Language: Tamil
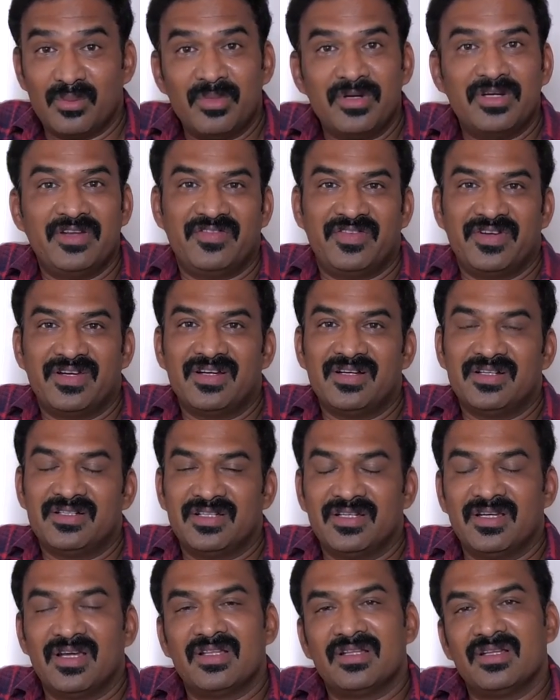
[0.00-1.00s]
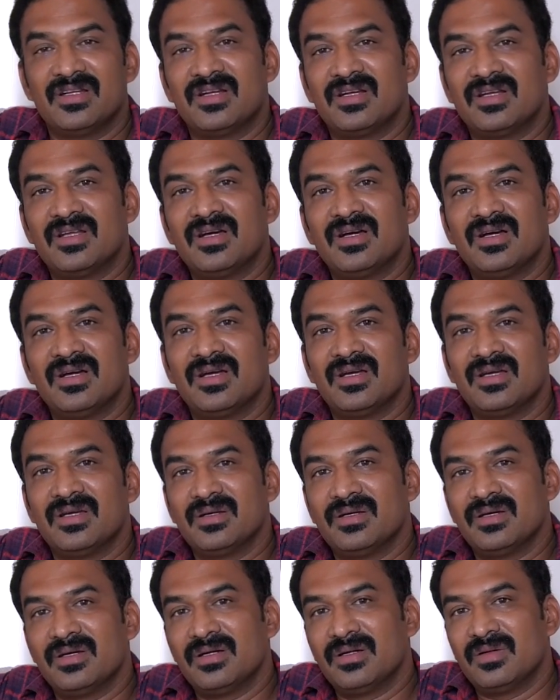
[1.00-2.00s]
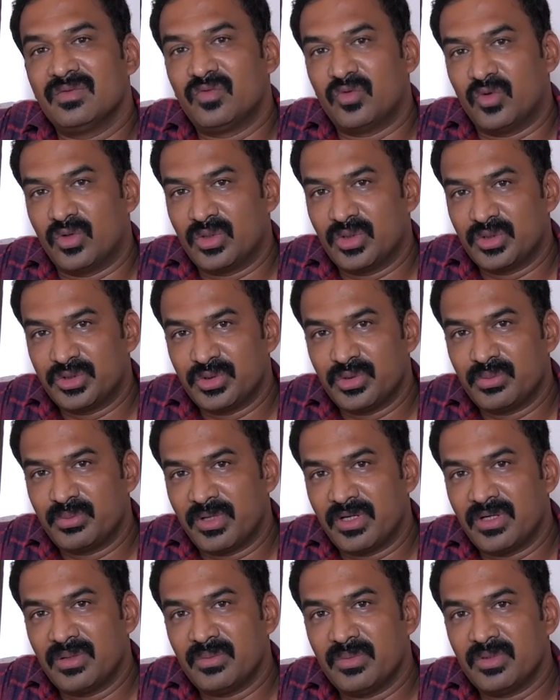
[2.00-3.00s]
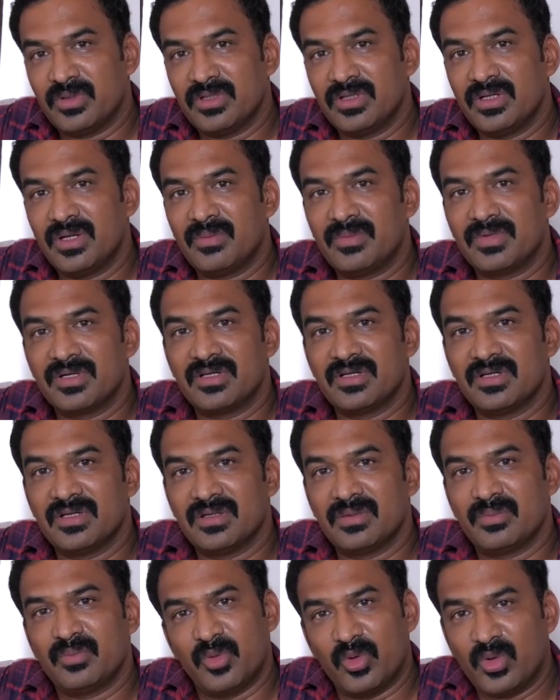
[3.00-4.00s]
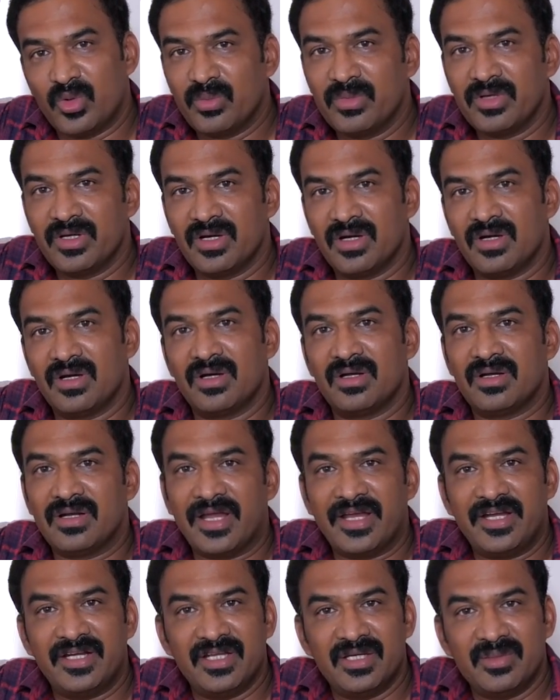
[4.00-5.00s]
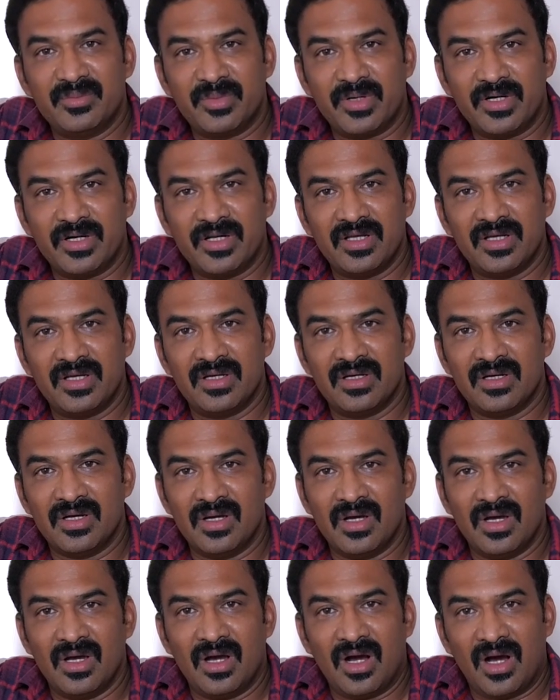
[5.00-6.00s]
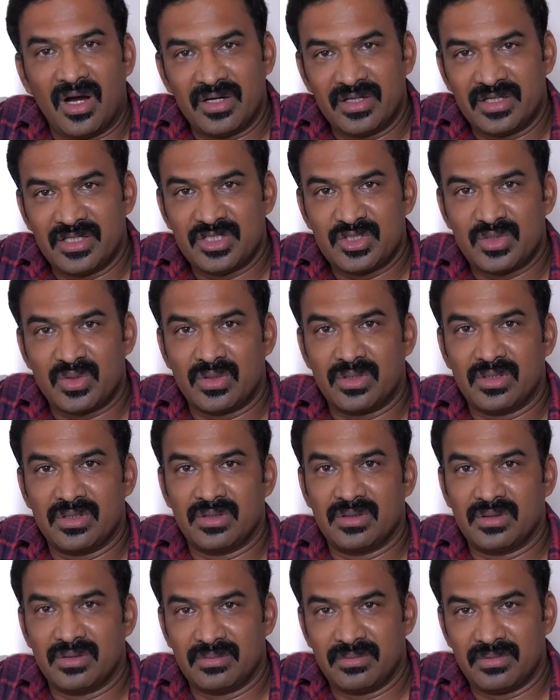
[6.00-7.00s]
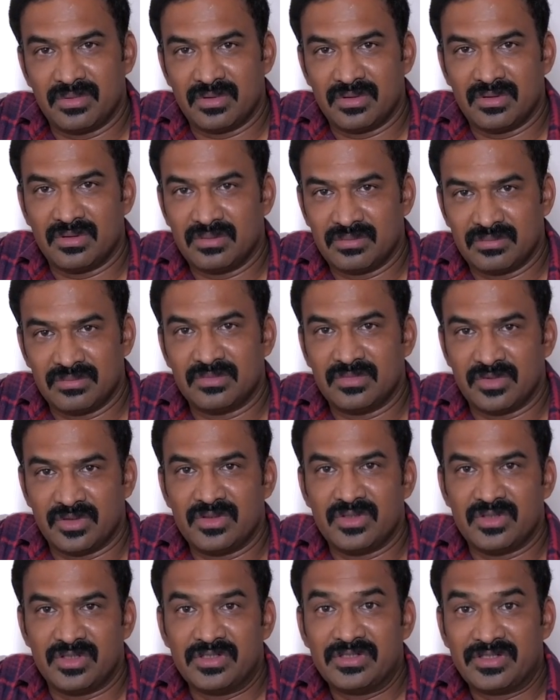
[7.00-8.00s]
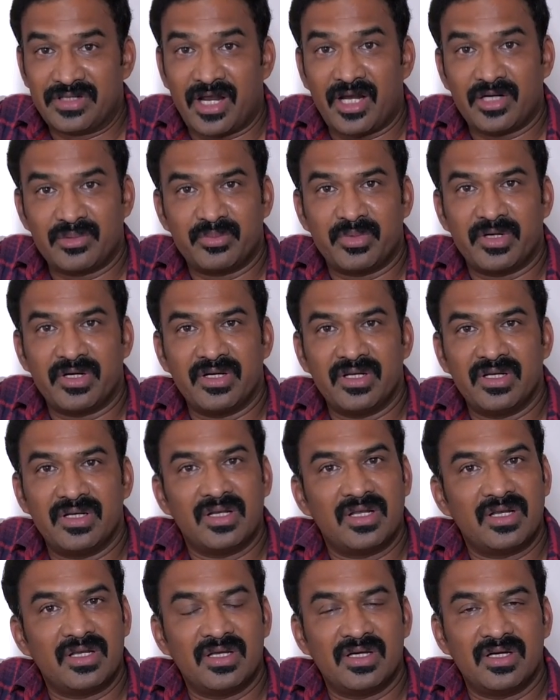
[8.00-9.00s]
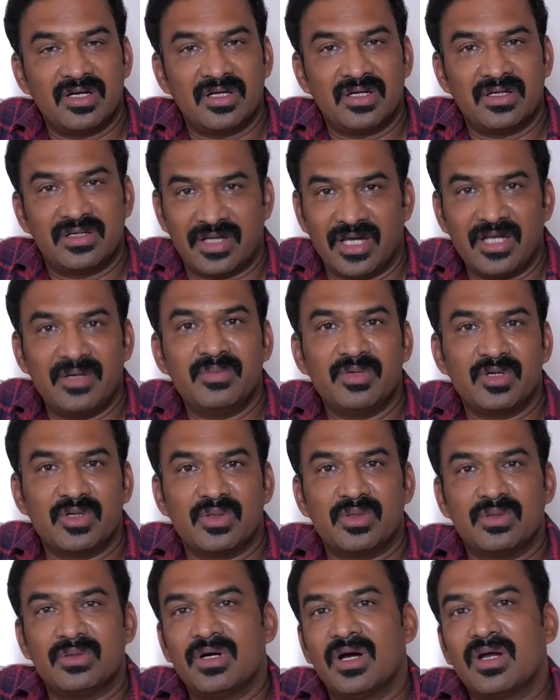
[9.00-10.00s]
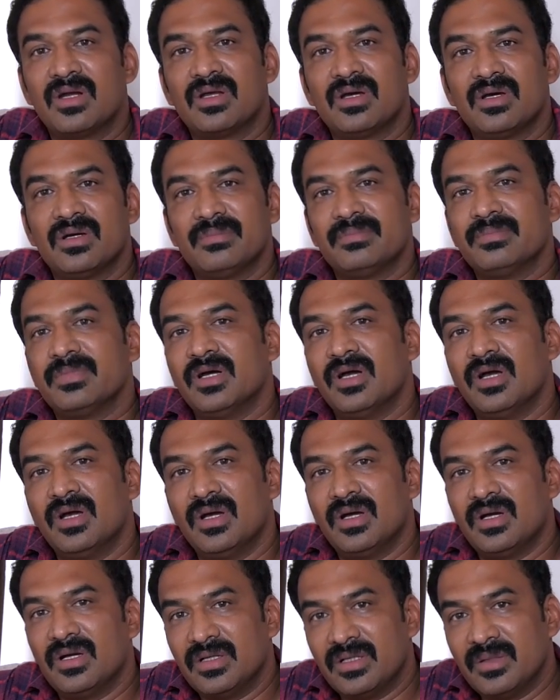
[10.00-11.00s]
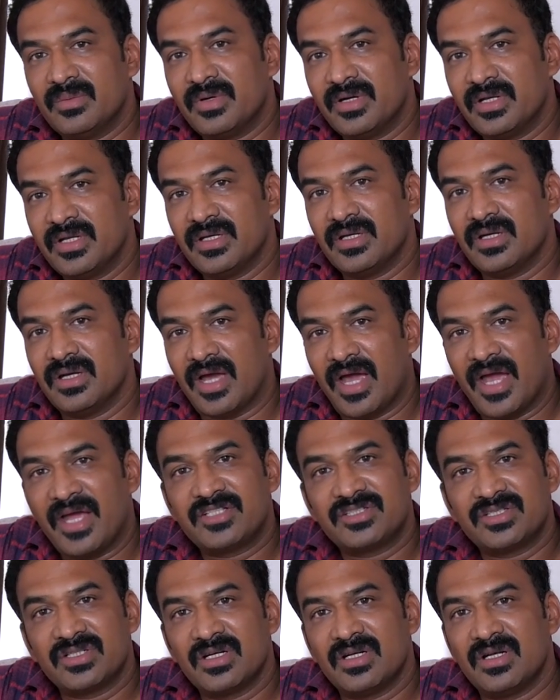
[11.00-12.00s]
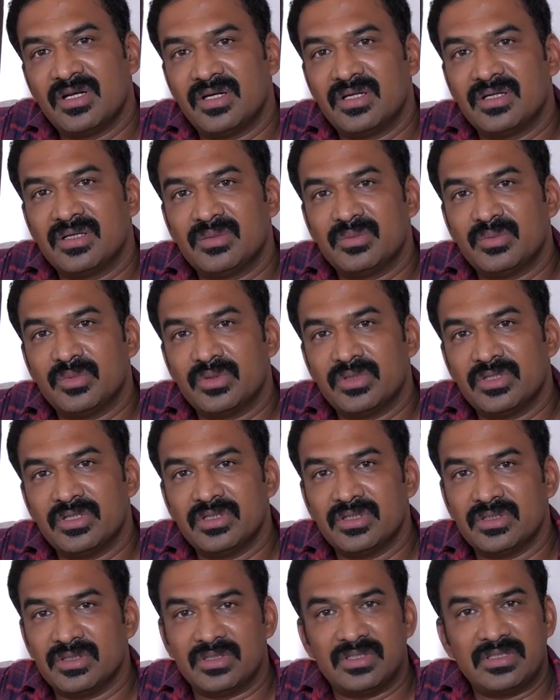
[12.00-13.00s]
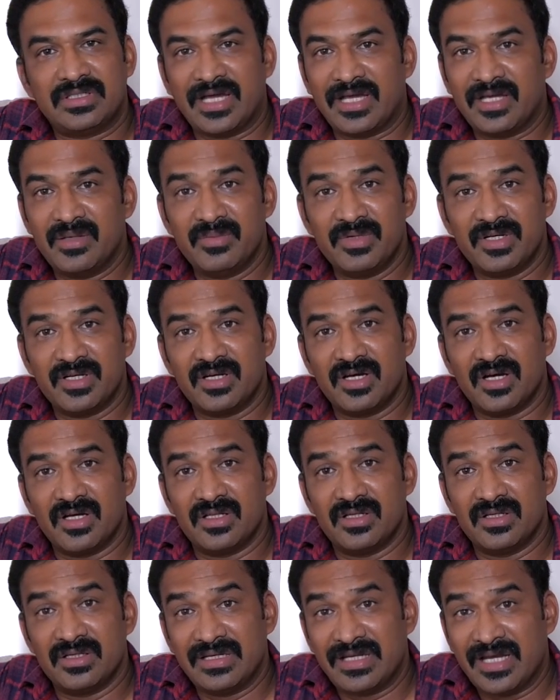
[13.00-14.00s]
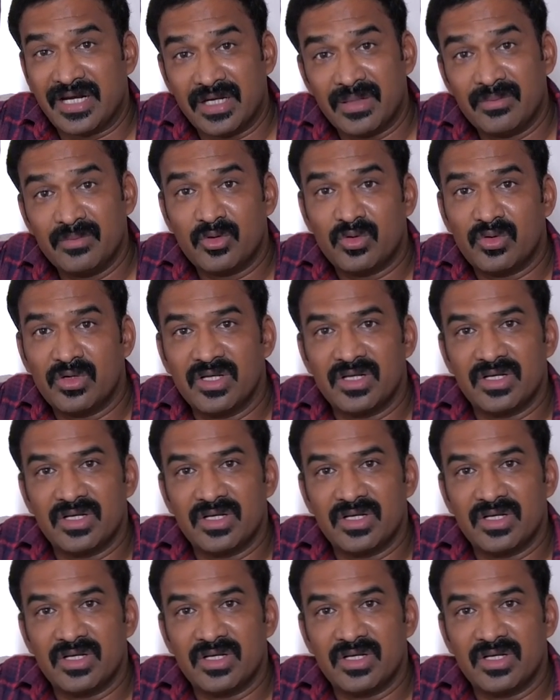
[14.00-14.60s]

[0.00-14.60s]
ரொம்ப டிஃபிகல்ட்டி அது என்னென்னா ஃபோட்டோ ஷூட் பண்ணும்போது நமக்கு பொறுமையாக லைட்டிங் பண்ணி ஆர்டிஸ்டோட இன்ட்ராக்ட் பண்ணி நிறைய டைம் இருக்கும் ஆனால் இந்த மாதிரி ஆக்ஷனில் எடுக்கும்போது டைம் இருக்காது இடம் கூட